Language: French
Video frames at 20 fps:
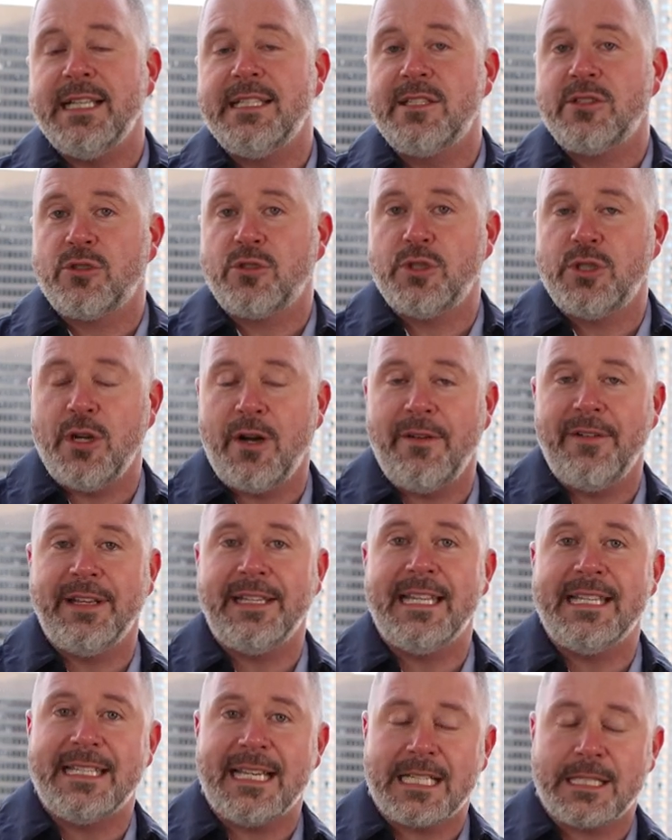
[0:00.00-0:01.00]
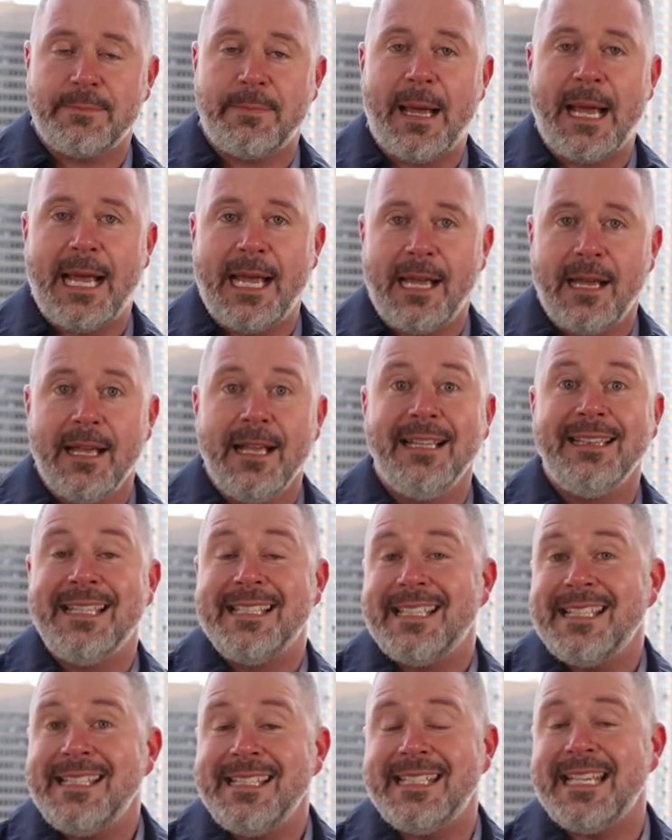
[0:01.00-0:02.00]
des discussions avec des experts,
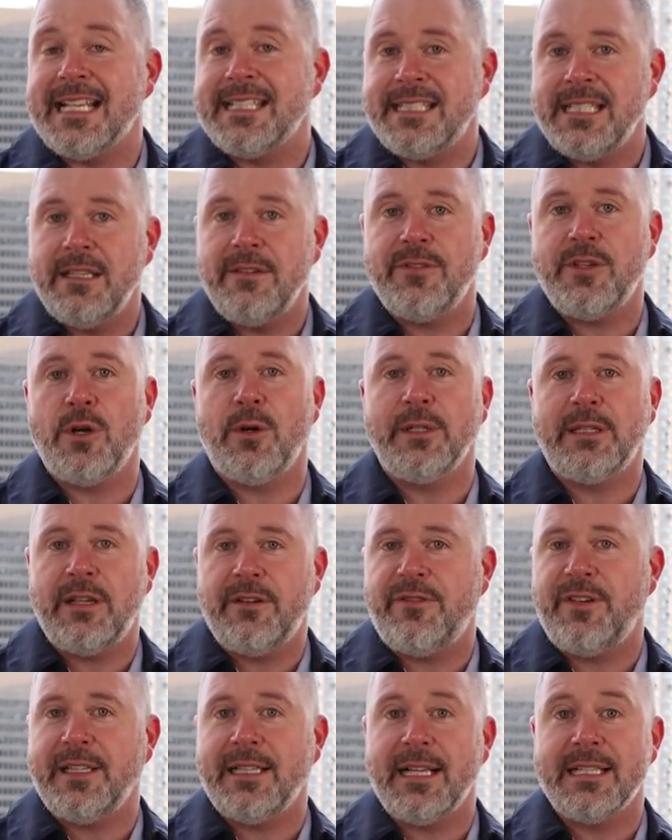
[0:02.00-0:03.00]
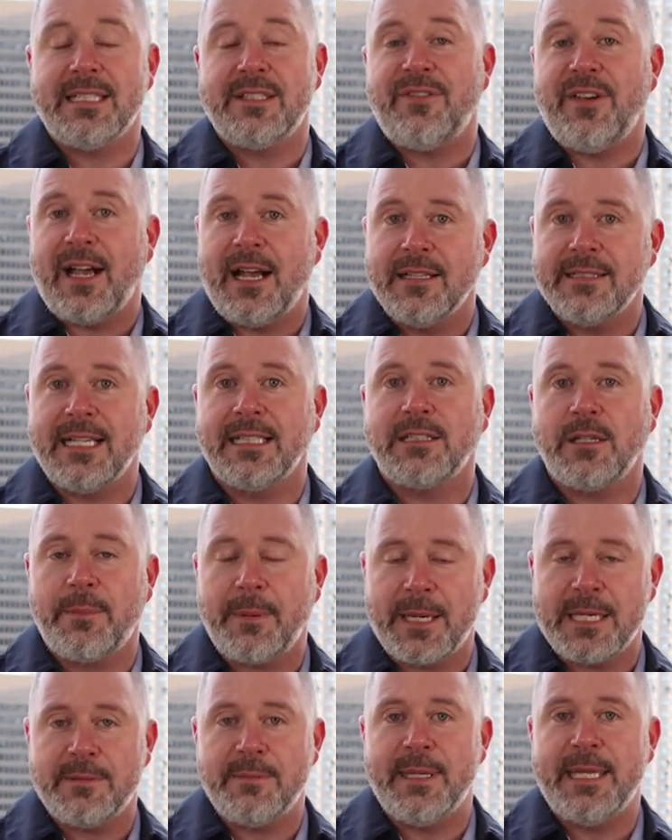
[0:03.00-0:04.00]
des initiatives qui ont été faites dans différentes
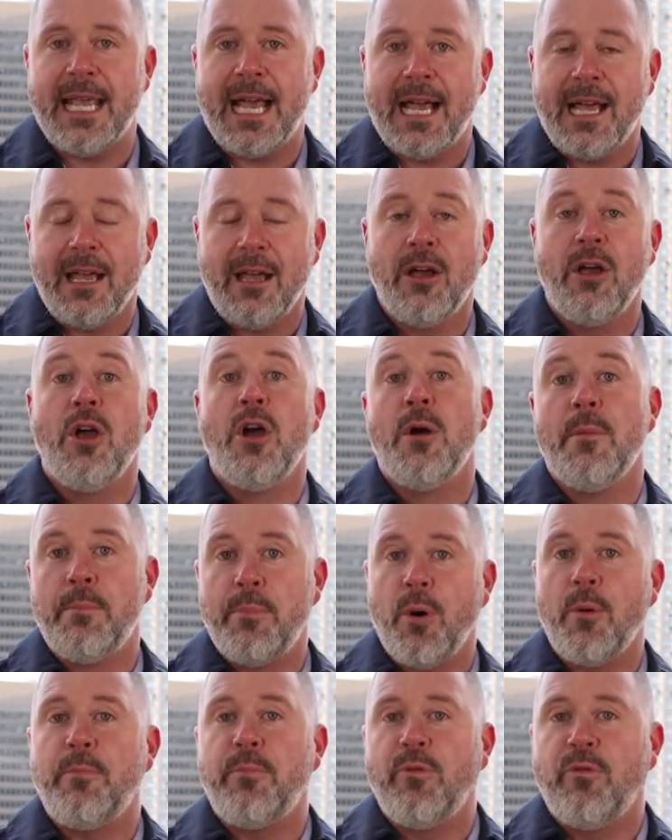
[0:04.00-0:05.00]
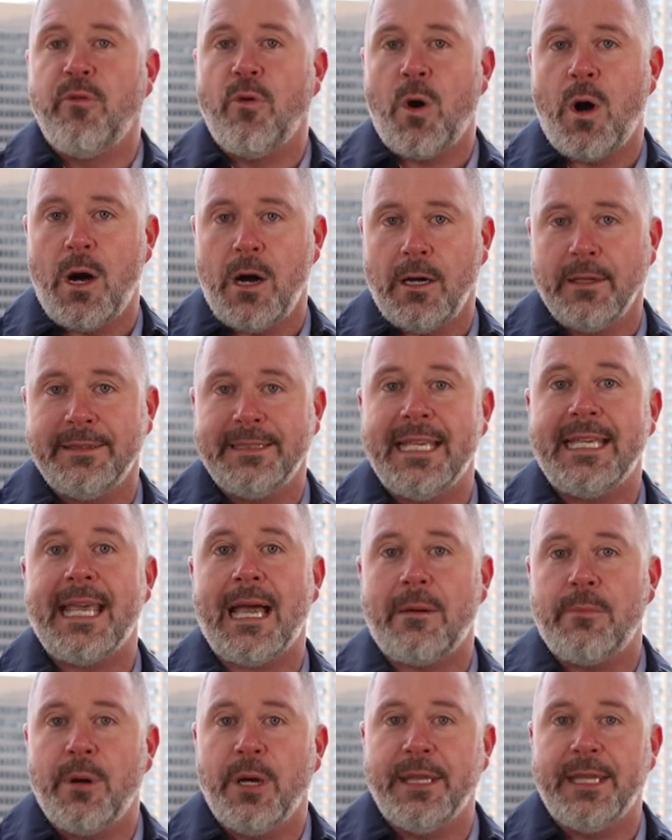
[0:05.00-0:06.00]
entreprises minières pour pouvoir
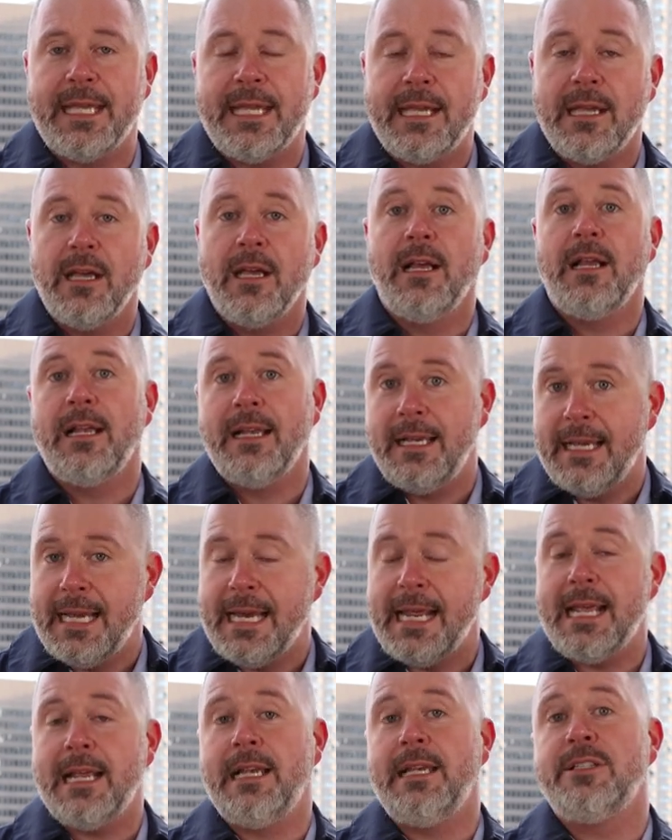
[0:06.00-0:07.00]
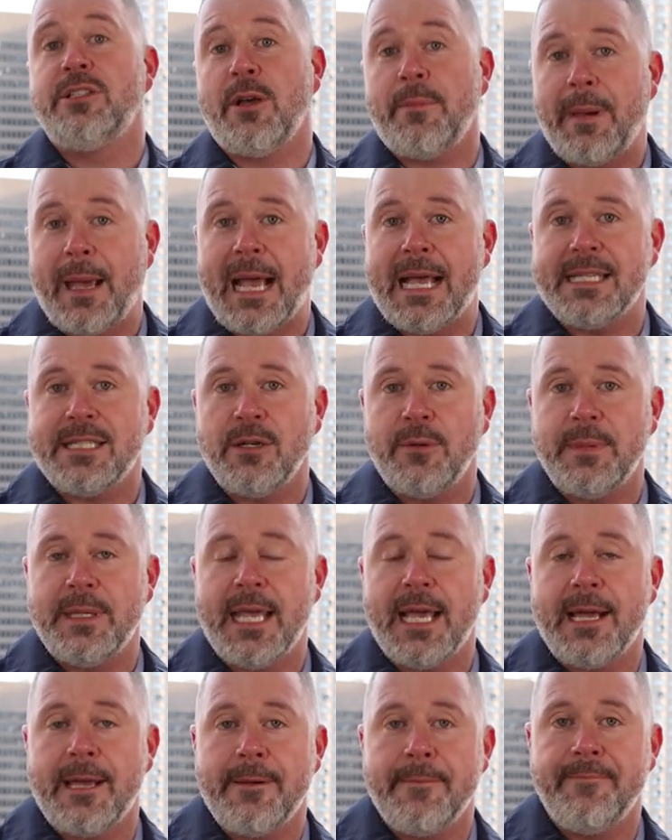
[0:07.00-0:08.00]
décarboner les, les opérations
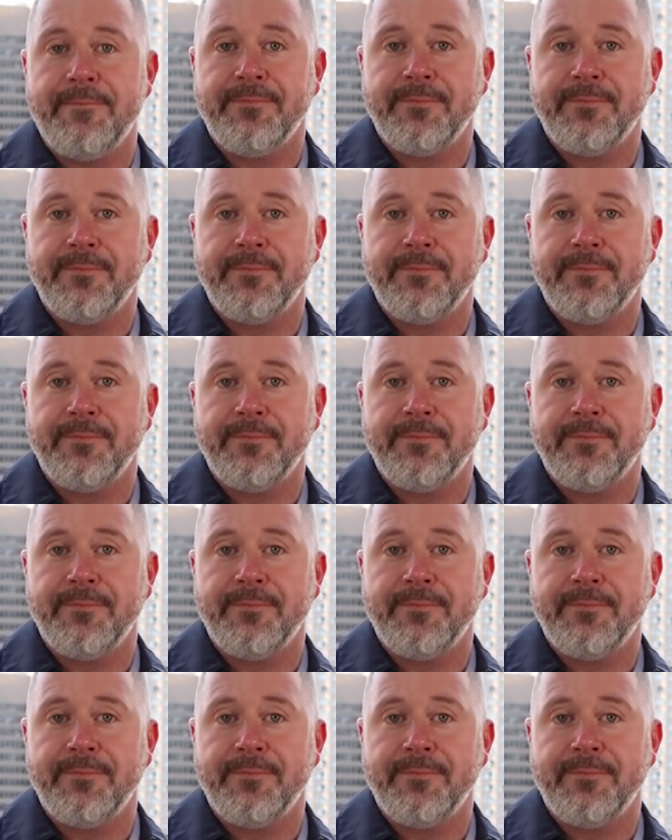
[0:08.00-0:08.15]
minières.